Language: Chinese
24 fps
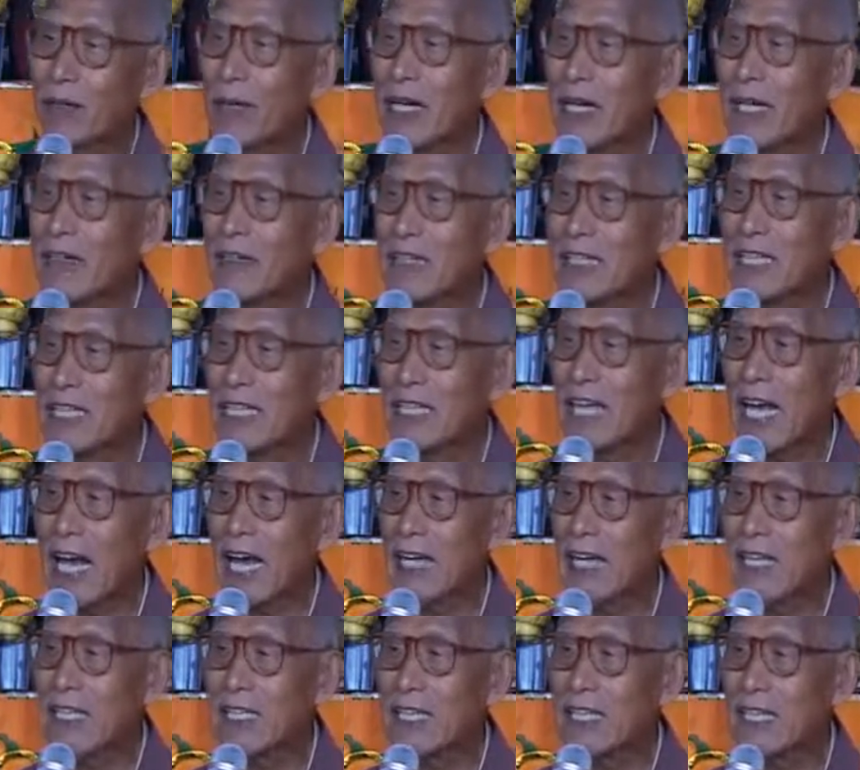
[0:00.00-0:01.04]
没有
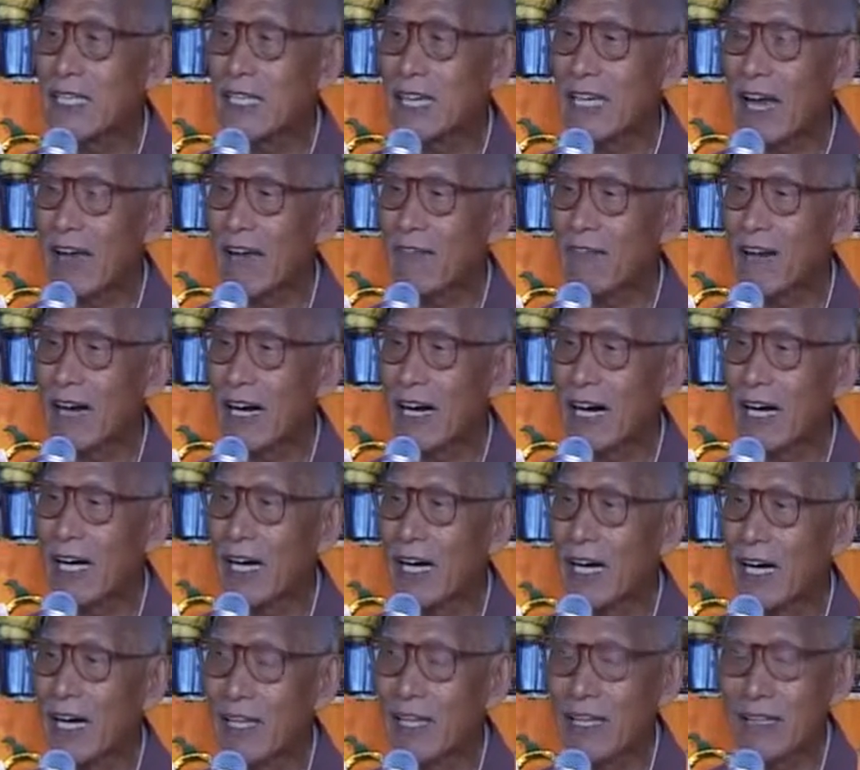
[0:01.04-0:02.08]
钱请裁缝
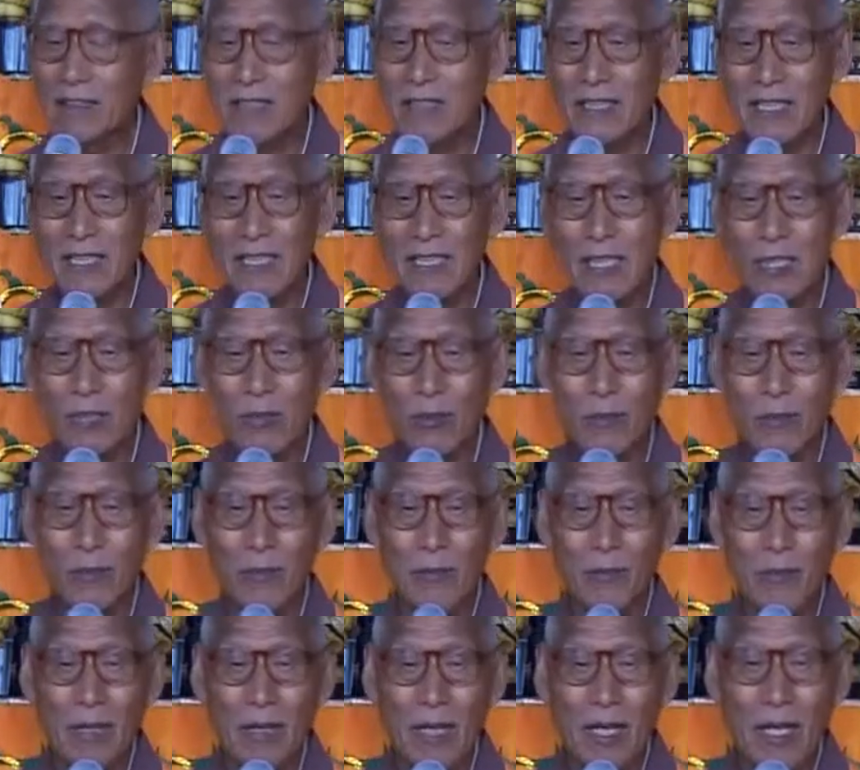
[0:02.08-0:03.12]
啊，都自己做。
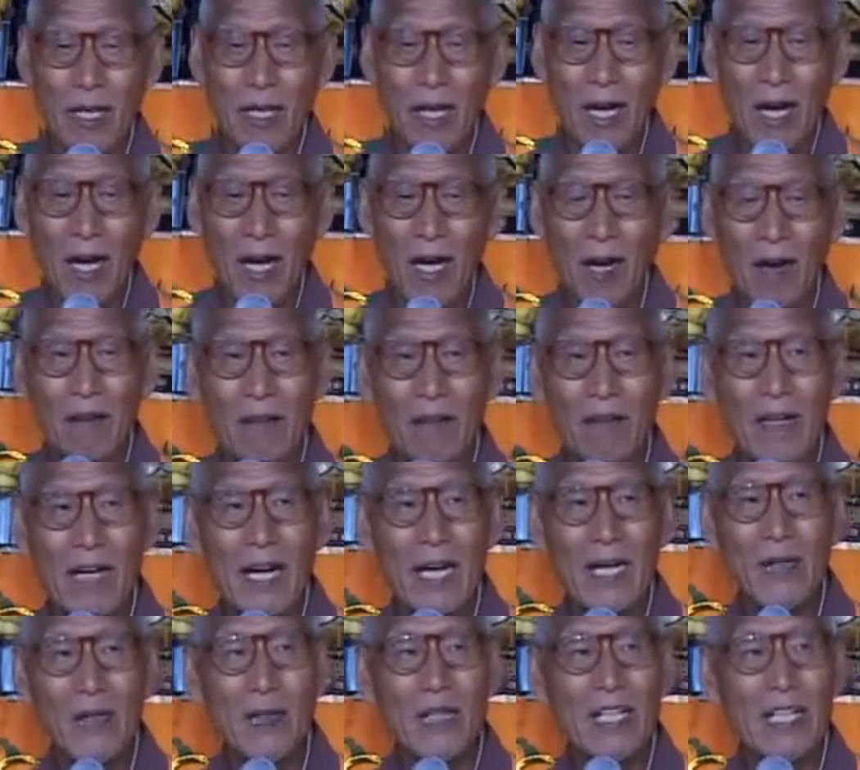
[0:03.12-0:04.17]
后
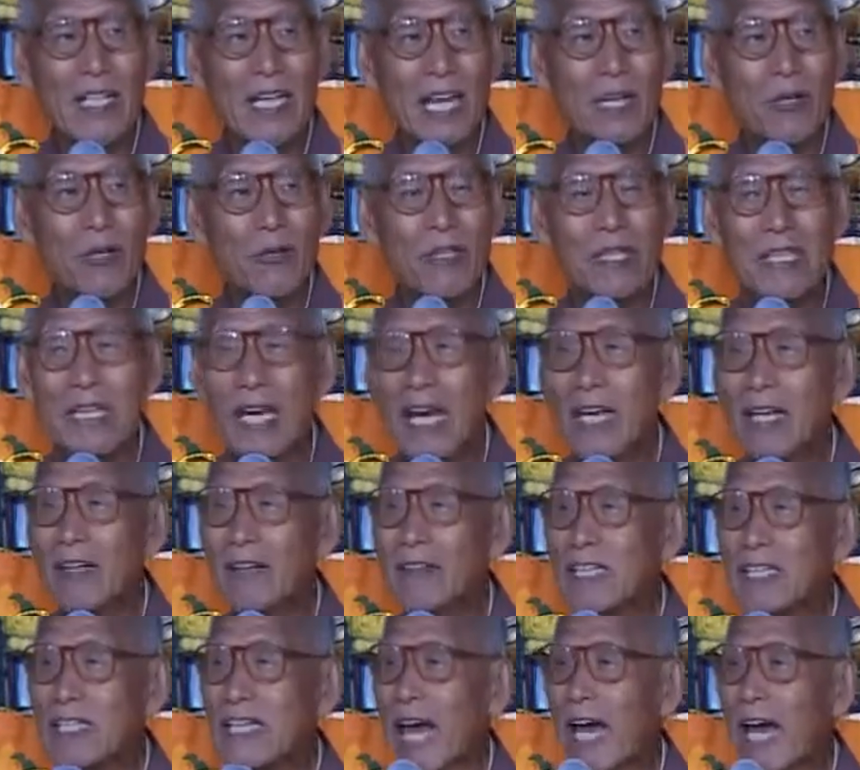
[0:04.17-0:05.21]
来逐渐逐渐
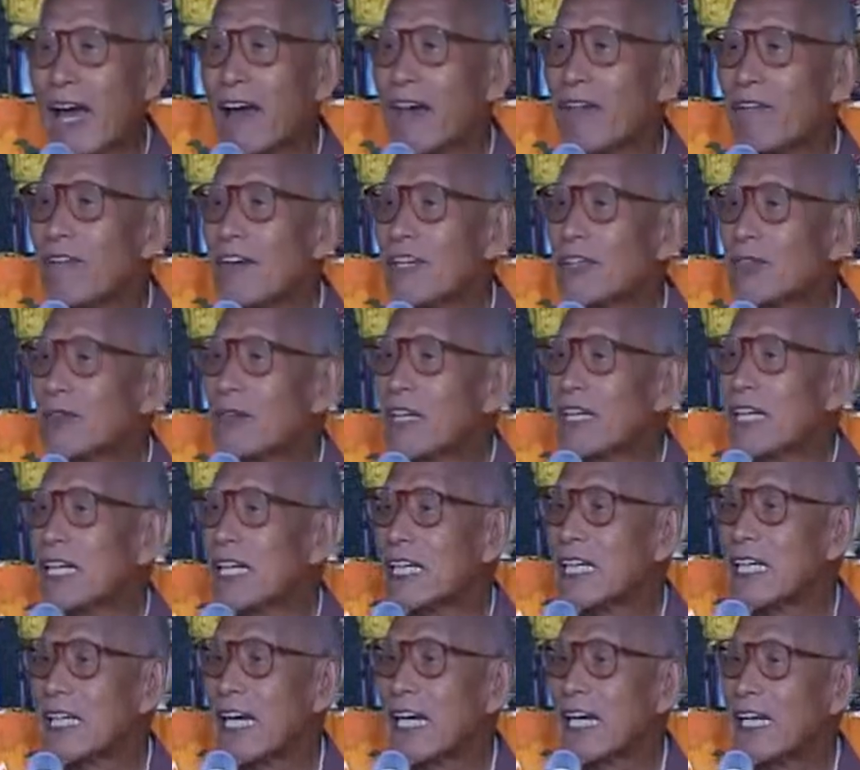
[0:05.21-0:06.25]
有裁缝做
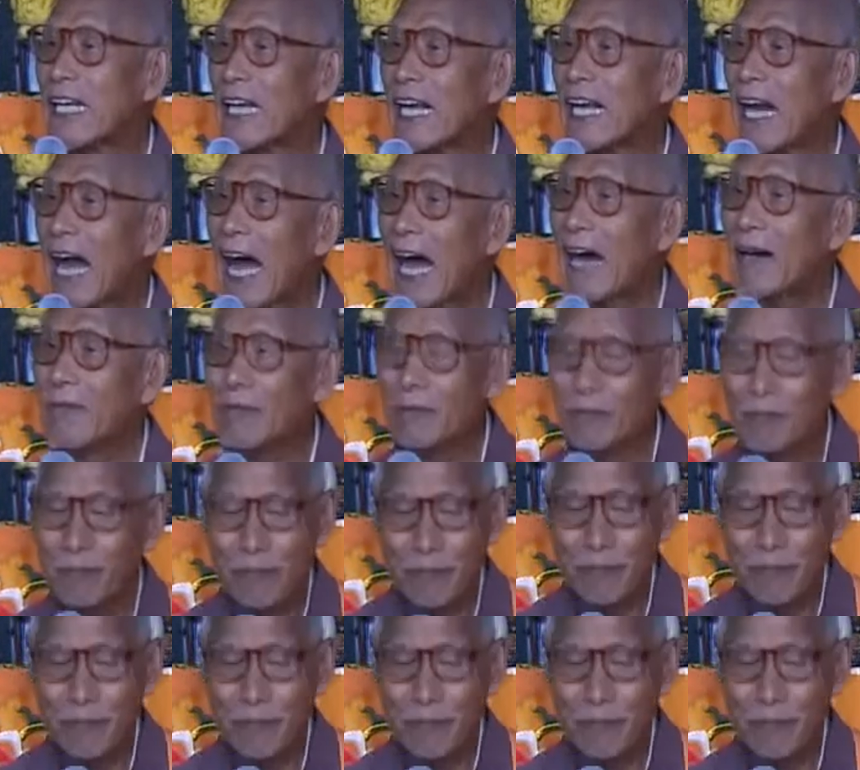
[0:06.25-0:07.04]
这个生意了，